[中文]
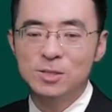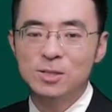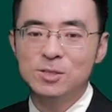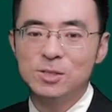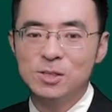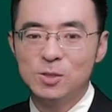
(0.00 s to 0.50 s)

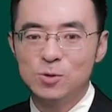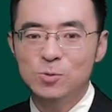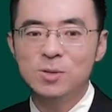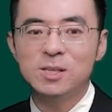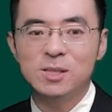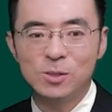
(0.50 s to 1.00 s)
是指这个
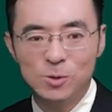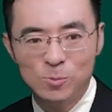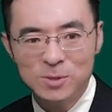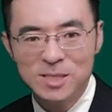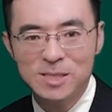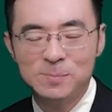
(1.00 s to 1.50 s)
具体的
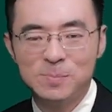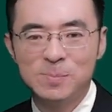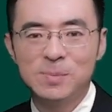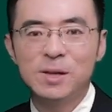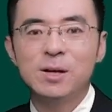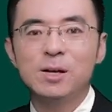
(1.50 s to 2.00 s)
东西。
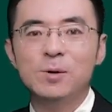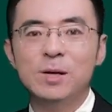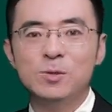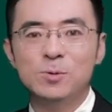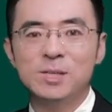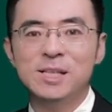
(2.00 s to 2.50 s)
各
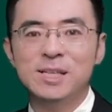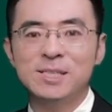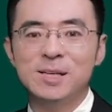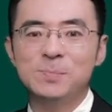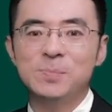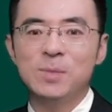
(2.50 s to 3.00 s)
位举这个例
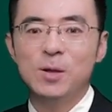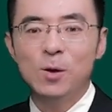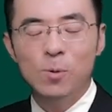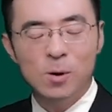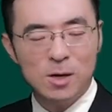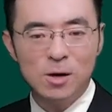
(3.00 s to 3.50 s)
子，
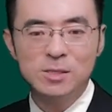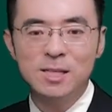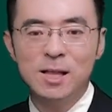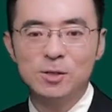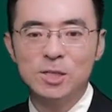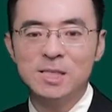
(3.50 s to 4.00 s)
我和高
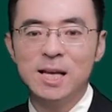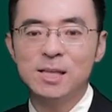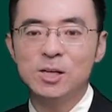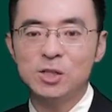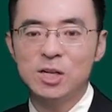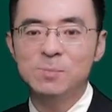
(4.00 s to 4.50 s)
婷老师签
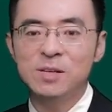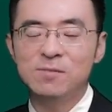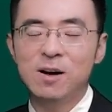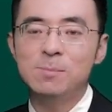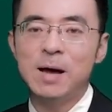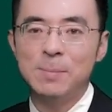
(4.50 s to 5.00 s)
了一个商
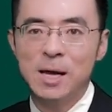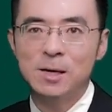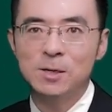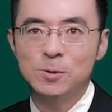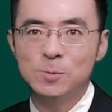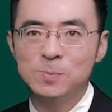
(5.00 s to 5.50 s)
品房买卖
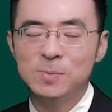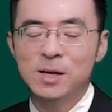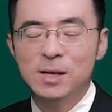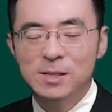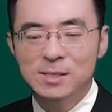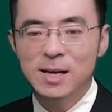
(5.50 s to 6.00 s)
合同，
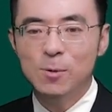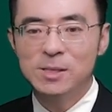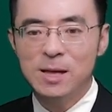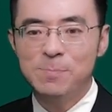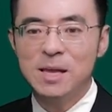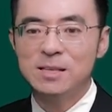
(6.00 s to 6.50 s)
将
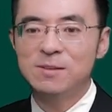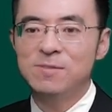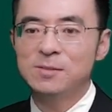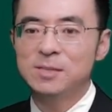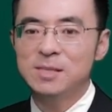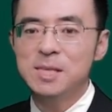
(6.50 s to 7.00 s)
我在北京的
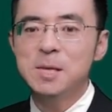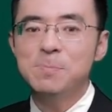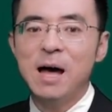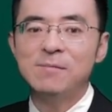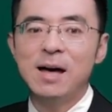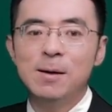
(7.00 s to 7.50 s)
房子一
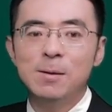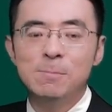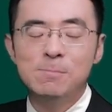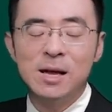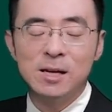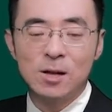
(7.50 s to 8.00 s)
百万
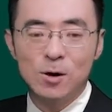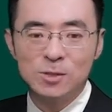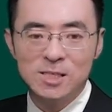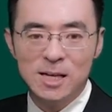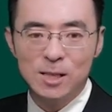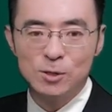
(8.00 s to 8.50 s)
卖给高
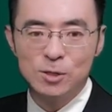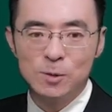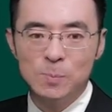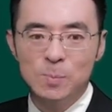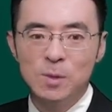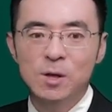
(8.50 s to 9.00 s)
志谦老
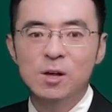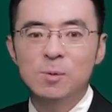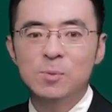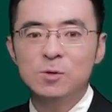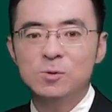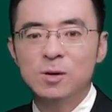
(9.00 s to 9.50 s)
师。
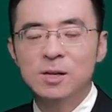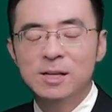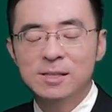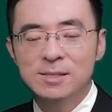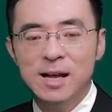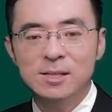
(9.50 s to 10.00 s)
我们说，
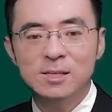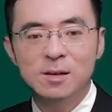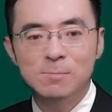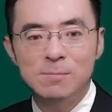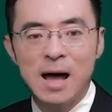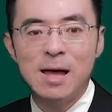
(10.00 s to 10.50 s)
在这
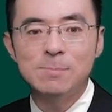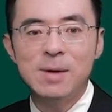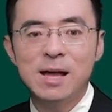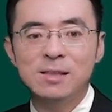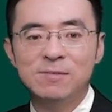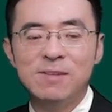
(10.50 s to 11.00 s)
个买
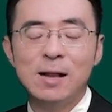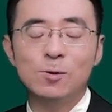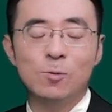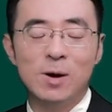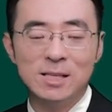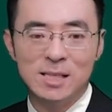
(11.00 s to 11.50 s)
卖的法
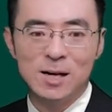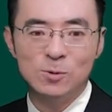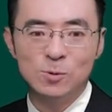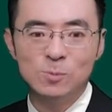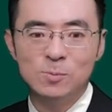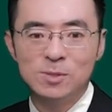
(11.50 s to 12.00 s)
律关系
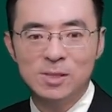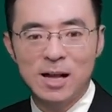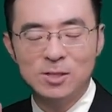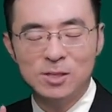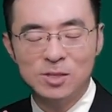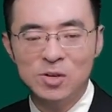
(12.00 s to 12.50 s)
当中，
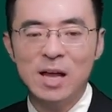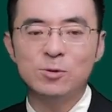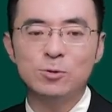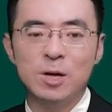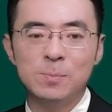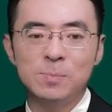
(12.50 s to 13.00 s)
它是个债
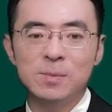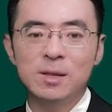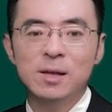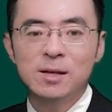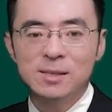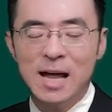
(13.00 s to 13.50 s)
权，
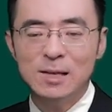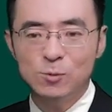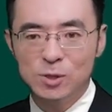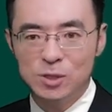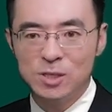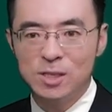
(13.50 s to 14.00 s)
它
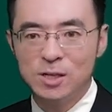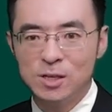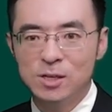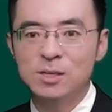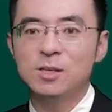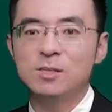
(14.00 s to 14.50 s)
所指向的
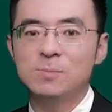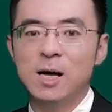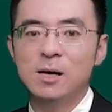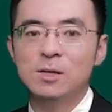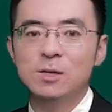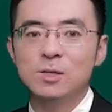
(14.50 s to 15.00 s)
客体什
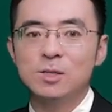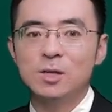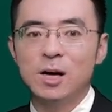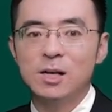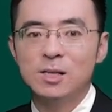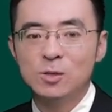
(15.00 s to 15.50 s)
么
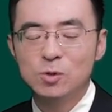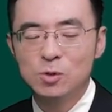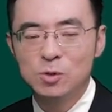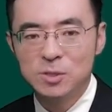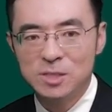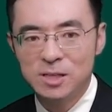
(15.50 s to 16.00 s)
是
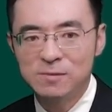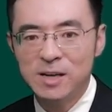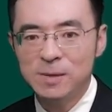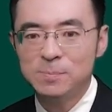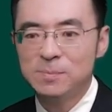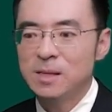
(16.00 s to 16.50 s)
行
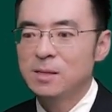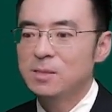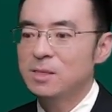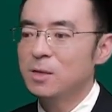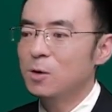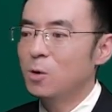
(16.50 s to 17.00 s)
为，
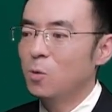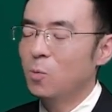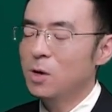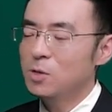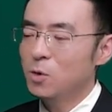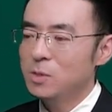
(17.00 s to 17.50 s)
即
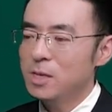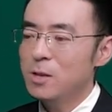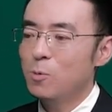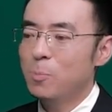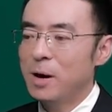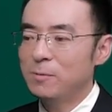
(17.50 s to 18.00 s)
我有
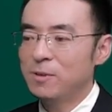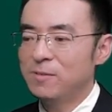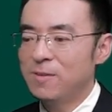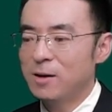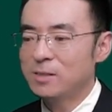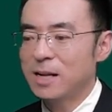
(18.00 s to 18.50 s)
义务把我的
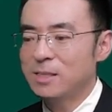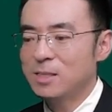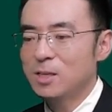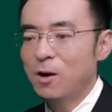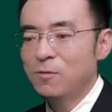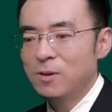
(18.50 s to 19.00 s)
房产
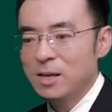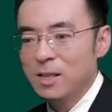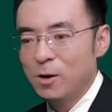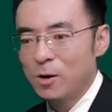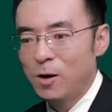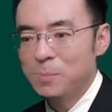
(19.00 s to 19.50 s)
交付给
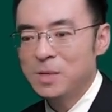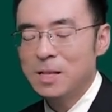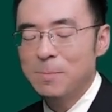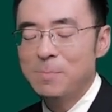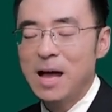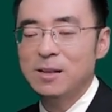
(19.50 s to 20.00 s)
老高，并
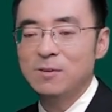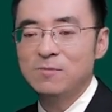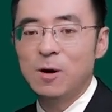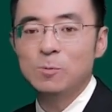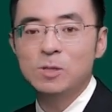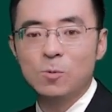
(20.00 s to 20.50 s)
且办理
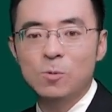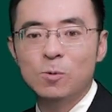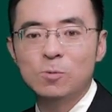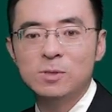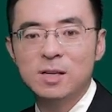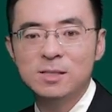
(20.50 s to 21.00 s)
房屋的
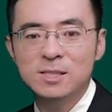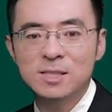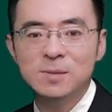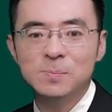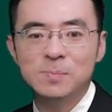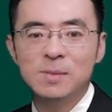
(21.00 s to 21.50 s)
过户登
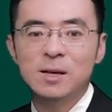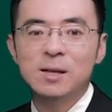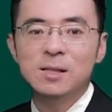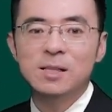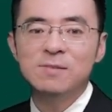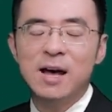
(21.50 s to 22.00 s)
记。
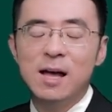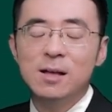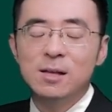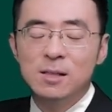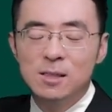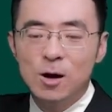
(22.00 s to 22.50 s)
另外，
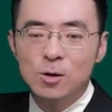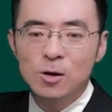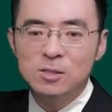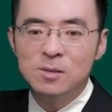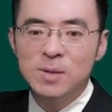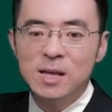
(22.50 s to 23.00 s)
老
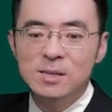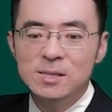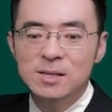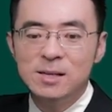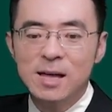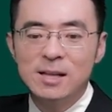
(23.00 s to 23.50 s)
高这边
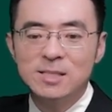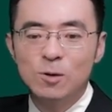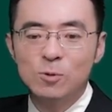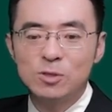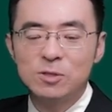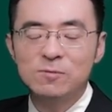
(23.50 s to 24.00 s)
应该
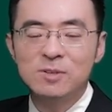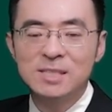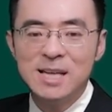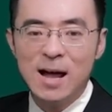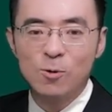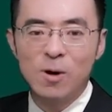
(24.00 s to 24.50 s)
向我支付
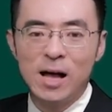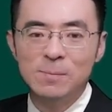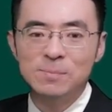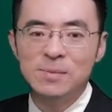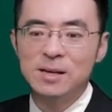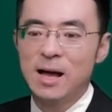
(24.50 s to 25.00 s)
价款。
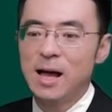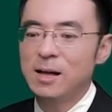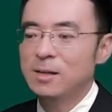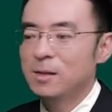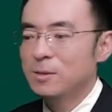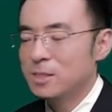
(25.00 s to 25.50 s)
你
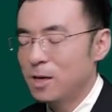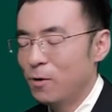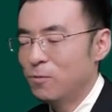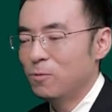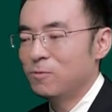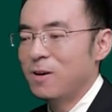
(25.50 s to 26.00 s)
看。
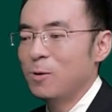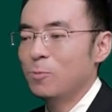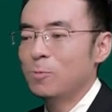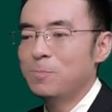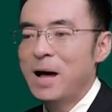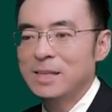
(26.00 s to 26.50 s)
交付房
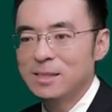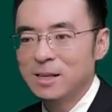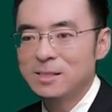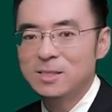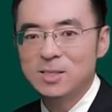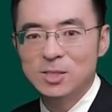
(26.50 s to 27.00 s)
屋、办理
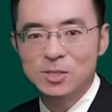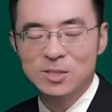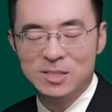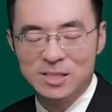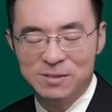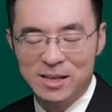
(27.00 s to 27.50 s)
登记
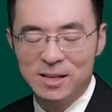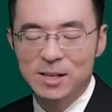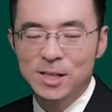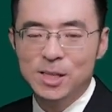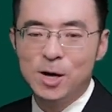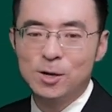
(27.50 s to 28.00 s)
是行
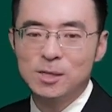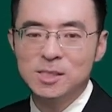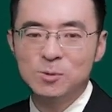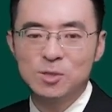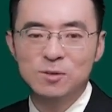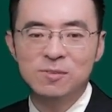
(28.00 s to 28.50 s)
为，老高
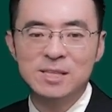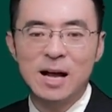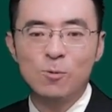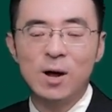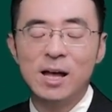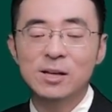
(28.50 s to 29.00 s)
向我支付
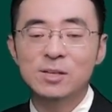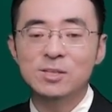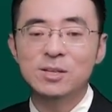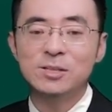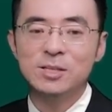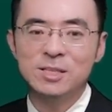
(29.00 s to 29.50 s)
价款
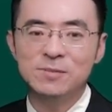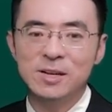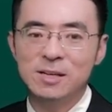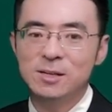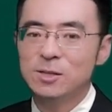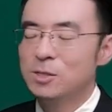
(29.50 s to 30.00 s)
也是行
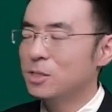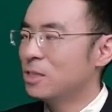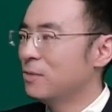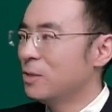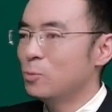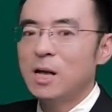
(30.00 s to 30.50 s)
为，是
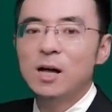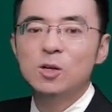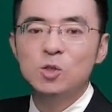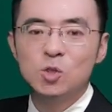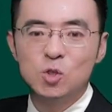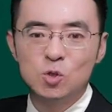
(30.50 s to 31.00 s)
行为中
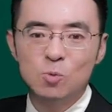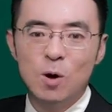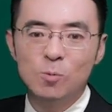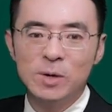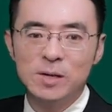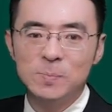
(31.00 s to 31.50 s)
的
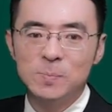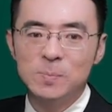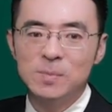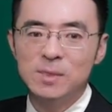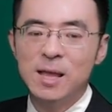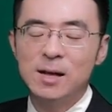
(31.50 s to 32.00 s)
作为。
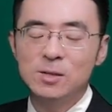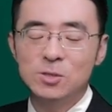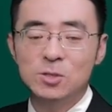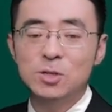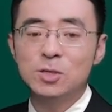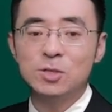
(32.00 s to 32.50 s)
那
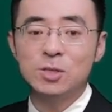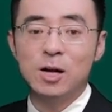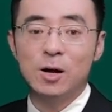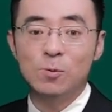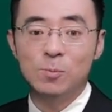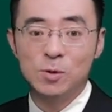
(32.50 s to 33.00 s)
这是
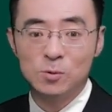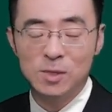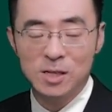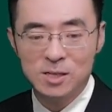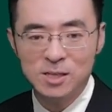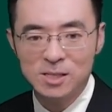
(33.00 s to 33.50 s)
我们
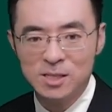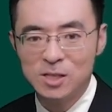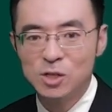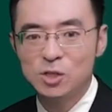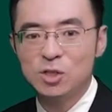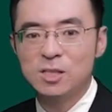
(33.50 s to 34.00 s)
说的客
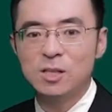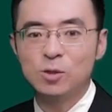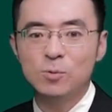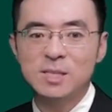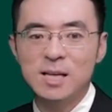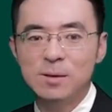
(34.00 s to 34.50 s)
体，指向的
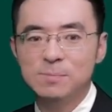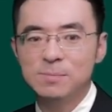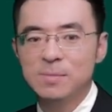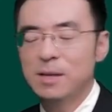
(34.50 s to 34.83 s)
对象。